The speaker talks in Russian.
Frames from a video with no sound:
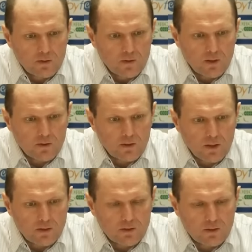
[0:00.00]
надо
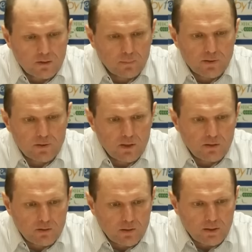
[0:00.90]
играть до
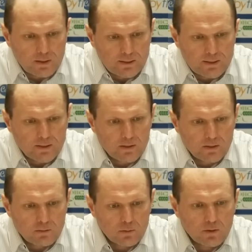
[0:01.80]
последнего.
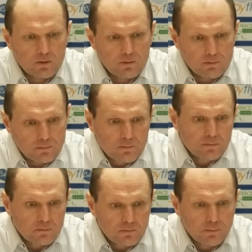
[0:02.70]
Мы
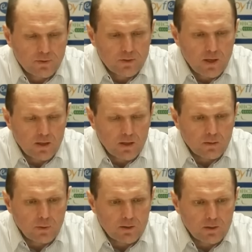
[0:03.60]
профессиональная
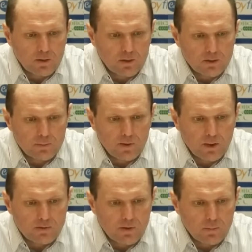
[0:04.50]
команда, надо
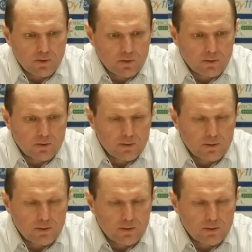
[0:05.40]
исполнять свои обязанности.